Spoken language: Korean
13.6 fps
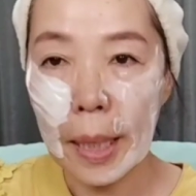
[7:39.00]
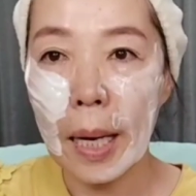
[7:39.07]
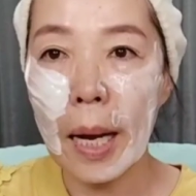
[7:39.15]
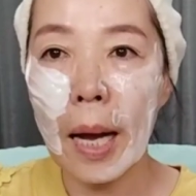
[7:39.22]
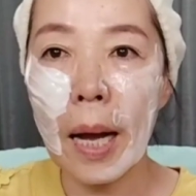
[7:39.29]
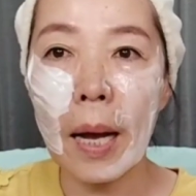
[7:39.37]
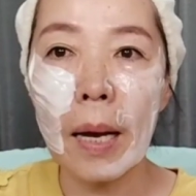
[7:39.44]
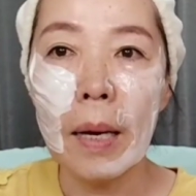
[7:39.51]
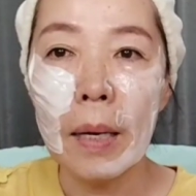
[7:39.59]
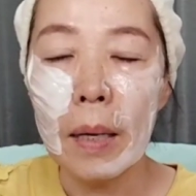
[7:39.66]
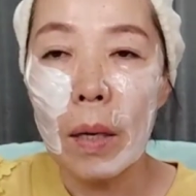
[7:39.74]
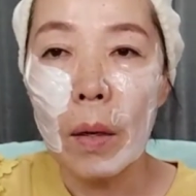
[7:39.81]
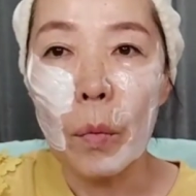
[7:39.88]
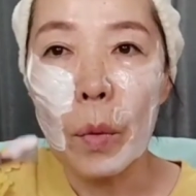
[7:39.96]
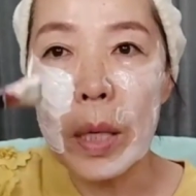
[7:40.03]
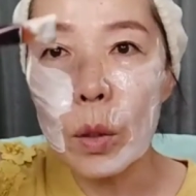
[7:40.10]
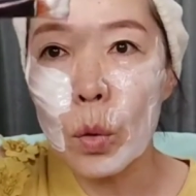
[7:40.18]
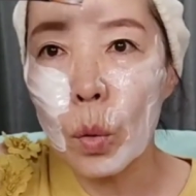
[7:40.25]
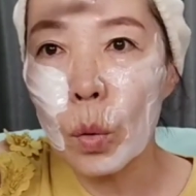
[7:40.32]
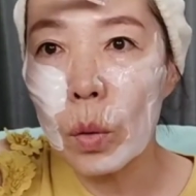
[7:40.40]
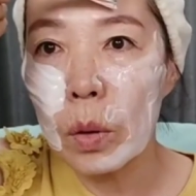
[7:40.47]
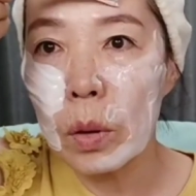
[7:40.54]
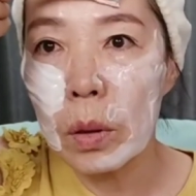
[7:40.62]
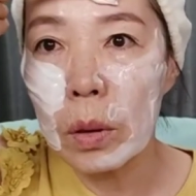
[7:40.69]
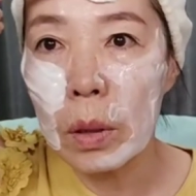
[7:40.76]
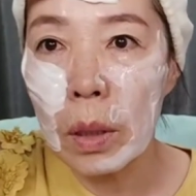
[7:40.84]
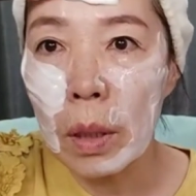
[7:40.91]
제가
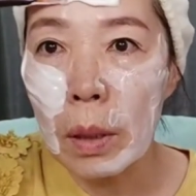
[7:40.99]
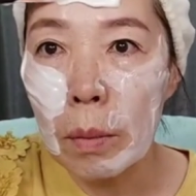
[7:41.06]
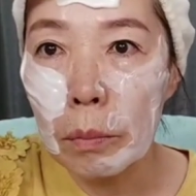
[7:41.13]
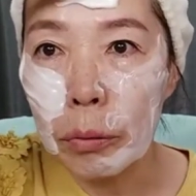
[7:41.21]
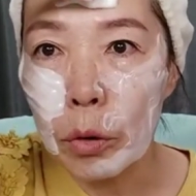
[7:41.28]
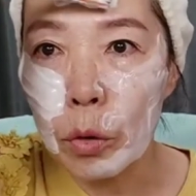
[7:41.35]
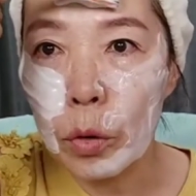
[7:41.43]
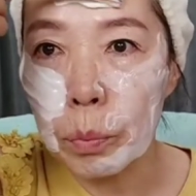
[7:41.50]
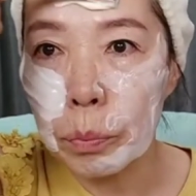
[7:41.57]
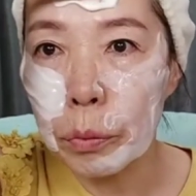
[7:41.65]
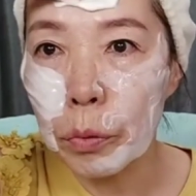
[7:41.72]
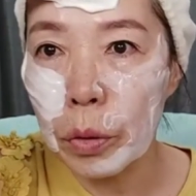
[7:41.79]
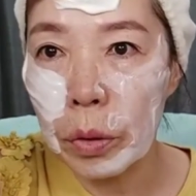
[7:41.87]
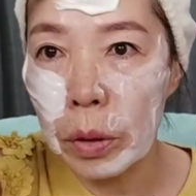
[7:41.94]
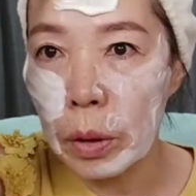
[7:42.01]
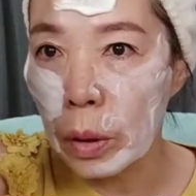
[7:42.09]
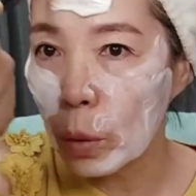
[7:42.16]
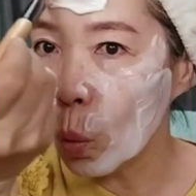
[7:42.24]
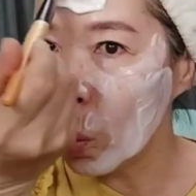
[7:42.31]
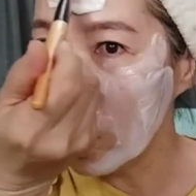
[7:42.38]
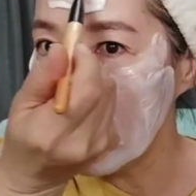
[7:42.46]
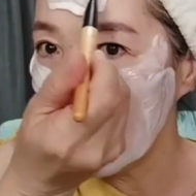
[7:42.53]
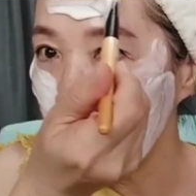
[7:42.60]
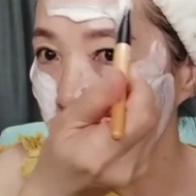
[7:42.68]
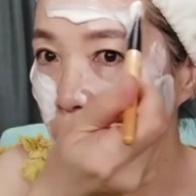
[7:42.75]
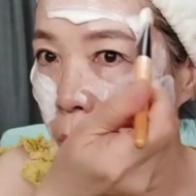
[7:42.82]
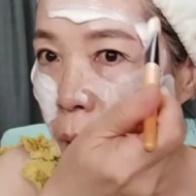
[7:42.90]
왼쪽은 붓, 붓을
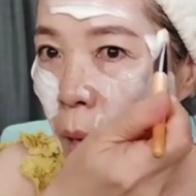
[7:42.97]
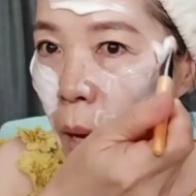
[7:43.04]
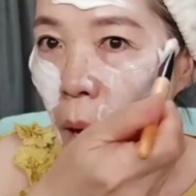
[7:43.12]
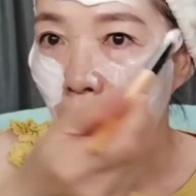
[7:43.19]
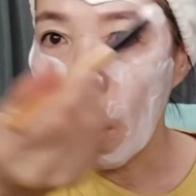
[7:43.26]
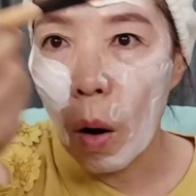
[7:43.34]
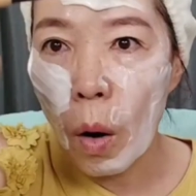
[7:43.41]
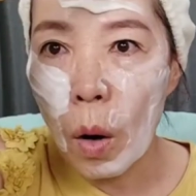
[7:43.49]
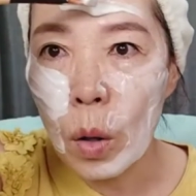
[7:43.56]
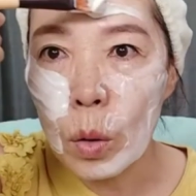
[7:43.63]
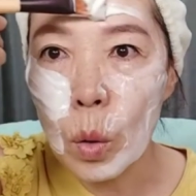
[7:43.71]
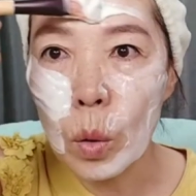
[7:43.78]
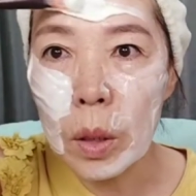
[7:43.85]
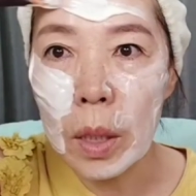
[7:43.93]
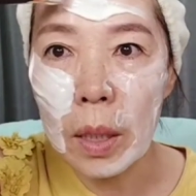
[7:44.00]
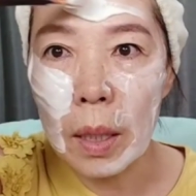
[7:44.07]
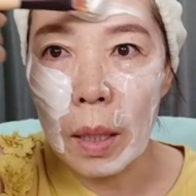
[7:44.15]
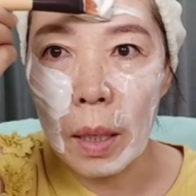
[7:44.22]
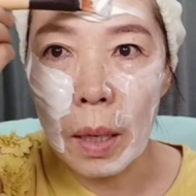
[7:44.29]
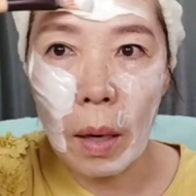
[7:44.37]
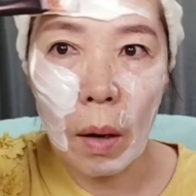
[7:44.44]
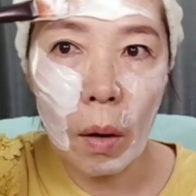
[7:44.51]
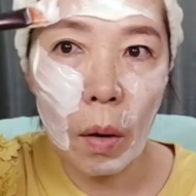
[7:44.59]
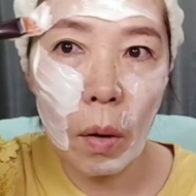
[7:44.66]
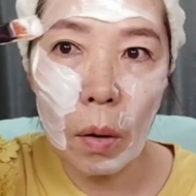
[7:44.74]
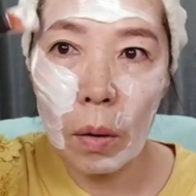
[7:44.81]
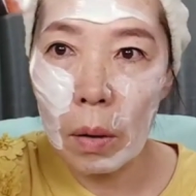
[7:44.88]
놀리는 어, 손이
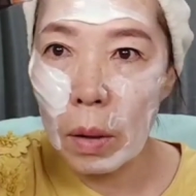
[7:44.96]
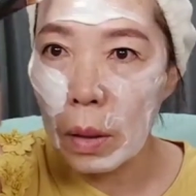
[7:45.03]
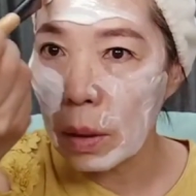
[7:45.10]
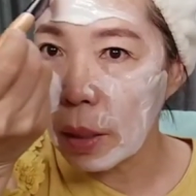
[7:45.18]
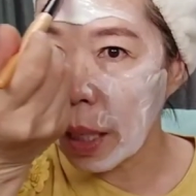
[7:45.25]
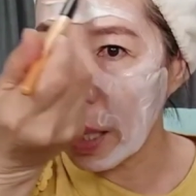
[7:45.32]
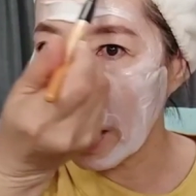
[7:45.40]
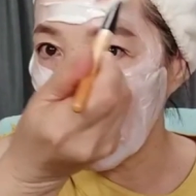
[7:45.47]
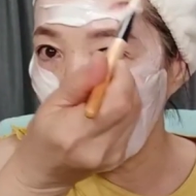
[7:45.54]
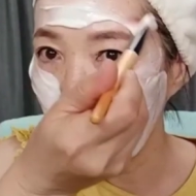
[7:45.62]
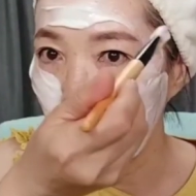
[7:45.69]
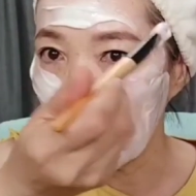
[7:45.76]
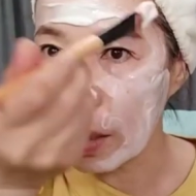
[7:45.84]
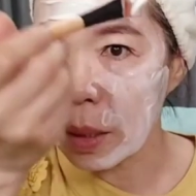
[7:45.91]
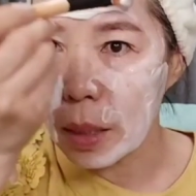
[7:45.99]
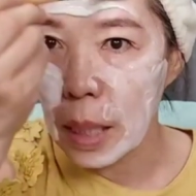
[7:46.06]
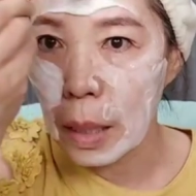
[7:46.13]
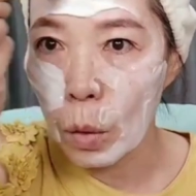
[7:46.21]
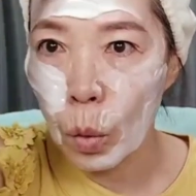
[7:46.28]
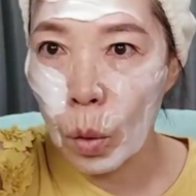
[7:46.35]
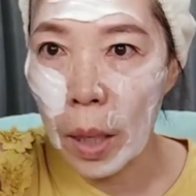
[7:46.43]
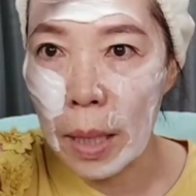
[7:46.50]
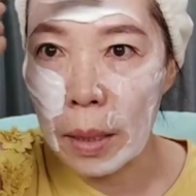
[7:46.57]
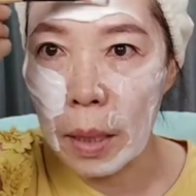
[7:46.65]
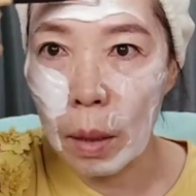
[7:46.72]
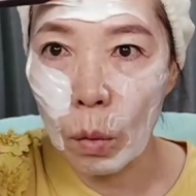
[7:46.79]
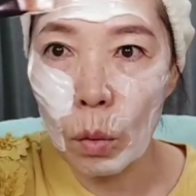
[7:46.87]
그게 이렇게 자유롭게
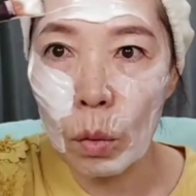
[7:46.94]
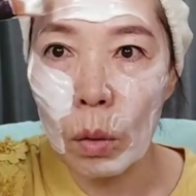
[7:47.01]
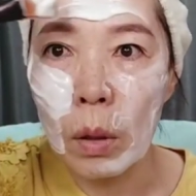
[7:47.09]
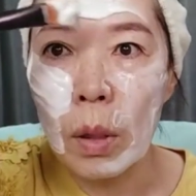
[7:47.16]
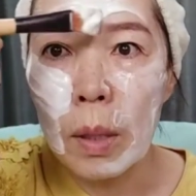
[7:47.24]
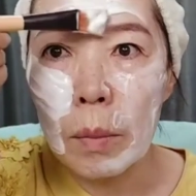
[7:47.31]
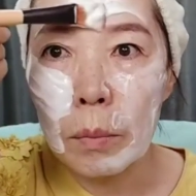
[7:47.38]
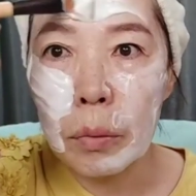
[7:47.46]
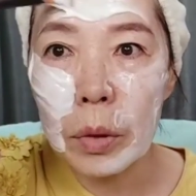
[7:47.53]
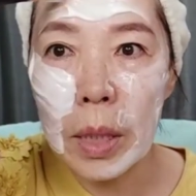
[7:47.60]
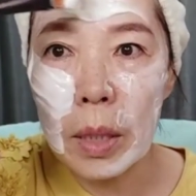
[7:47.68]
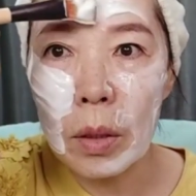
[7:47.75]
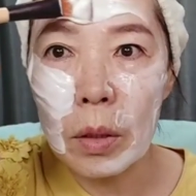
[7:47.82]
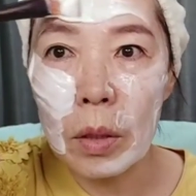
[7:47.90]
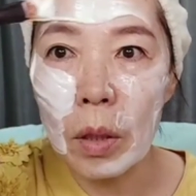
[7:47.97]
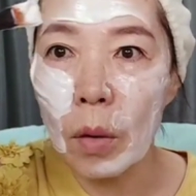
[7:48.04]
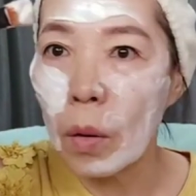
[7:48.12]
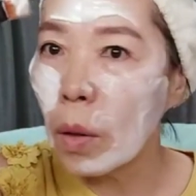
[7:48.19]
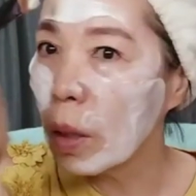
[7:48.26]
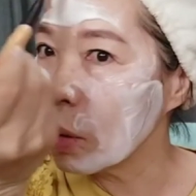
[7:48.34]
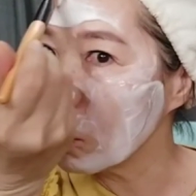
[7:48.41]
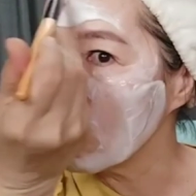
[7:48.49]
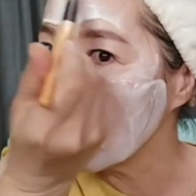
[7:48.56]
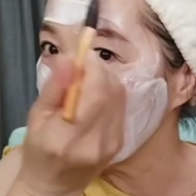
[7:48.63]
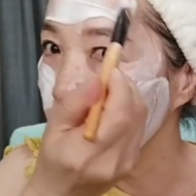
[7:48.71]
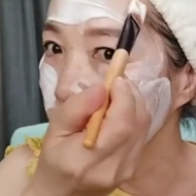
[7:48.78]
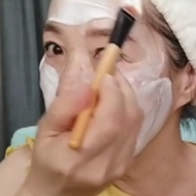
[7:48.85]
안되고 부자연스러워
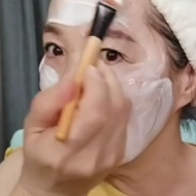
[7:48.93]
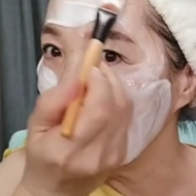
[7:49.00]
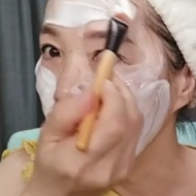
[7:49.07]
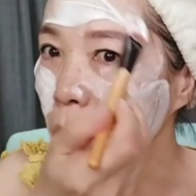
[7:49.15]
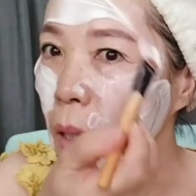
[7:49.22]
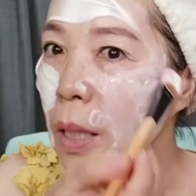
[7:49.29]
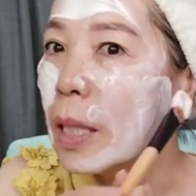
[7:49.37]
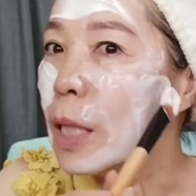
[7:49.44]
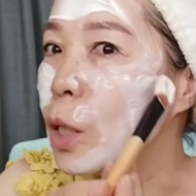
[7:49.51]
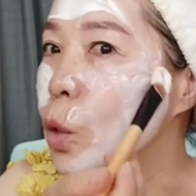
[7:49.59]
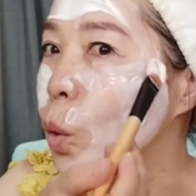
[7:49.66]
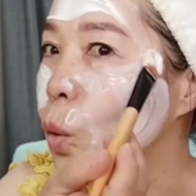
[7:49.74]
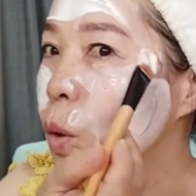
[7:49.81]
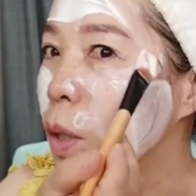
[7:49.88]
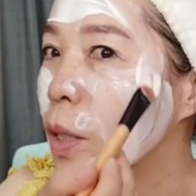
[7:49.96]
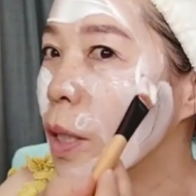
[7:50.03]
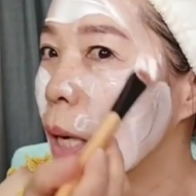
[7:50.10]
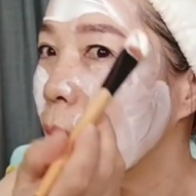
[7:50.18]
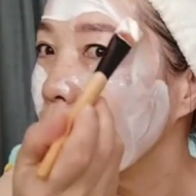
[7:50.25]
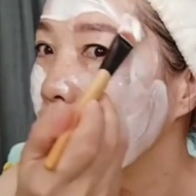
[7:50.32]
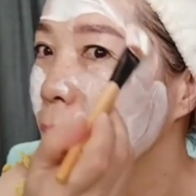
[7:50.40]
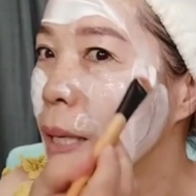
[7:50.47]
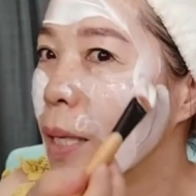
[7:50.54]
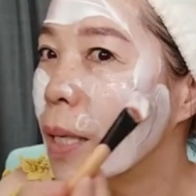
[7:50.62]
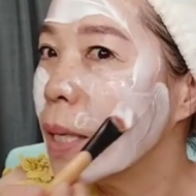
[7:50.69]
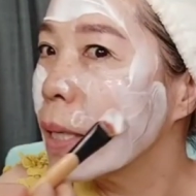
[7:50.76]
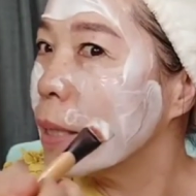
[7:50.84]
가지고 저는 이쪽은 그냥
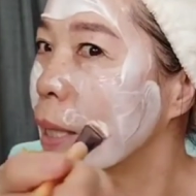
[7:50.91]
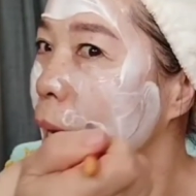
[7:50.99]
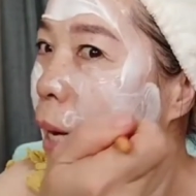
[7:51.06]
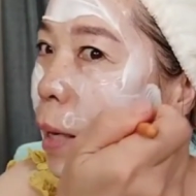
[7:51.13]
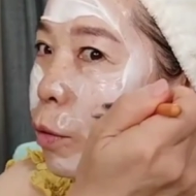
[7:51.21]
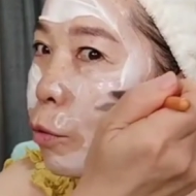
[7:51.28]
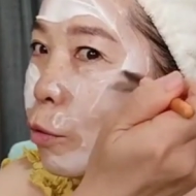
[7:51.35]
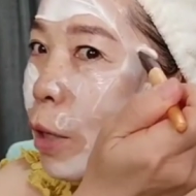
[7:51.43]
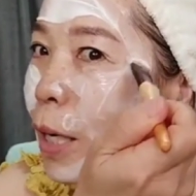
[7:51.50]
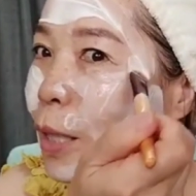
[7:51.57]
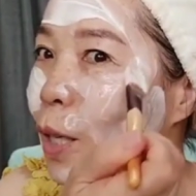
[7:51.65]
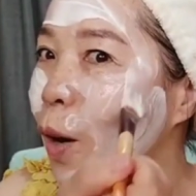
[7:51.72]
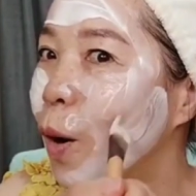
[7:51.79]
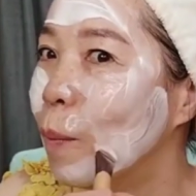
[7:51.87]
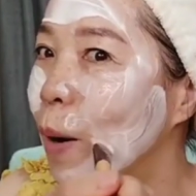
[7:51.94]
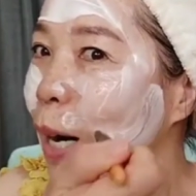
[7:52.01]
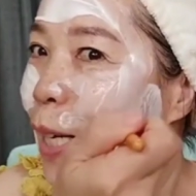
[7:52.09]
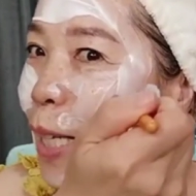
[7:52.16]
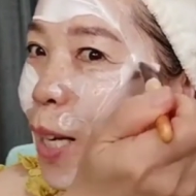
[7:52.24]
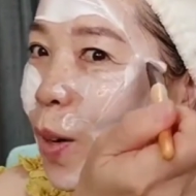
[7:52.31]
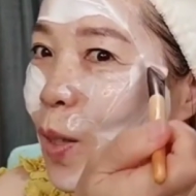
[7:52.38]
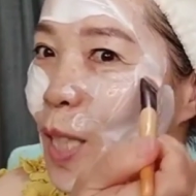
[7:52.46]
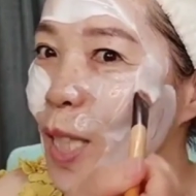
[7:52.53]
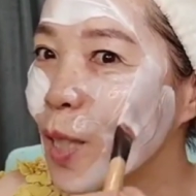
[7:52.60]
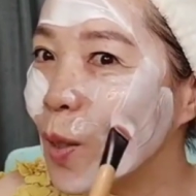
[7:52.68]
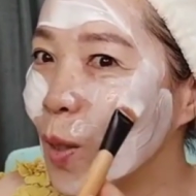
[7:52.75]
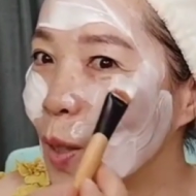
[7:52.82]
그냥 위에서 막 이런
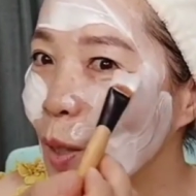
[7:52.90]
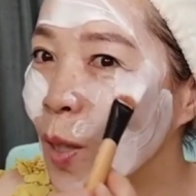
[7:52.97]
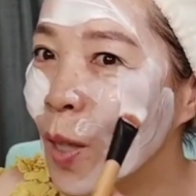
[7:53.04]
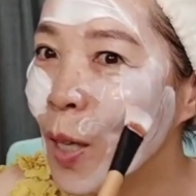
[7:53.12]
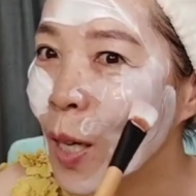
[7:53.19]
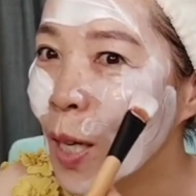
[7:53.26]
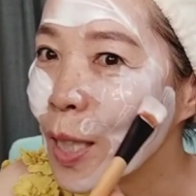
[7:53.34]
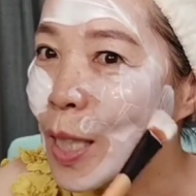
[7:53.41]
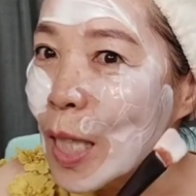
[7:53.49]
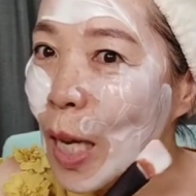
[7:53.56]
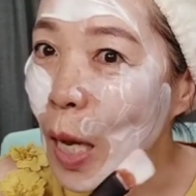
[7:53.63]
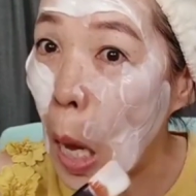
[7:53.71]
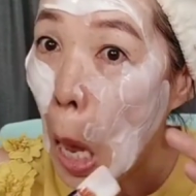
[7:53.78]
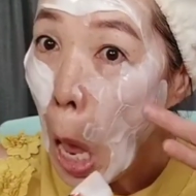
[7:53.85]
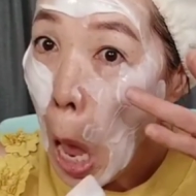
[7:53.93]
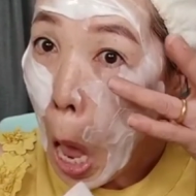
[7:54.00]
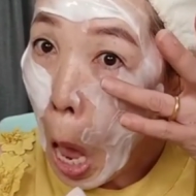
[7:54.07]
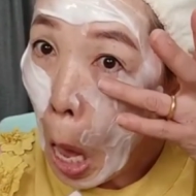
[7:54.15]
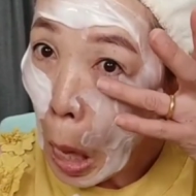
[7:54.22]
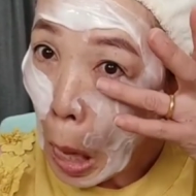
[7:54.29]
식으로 제,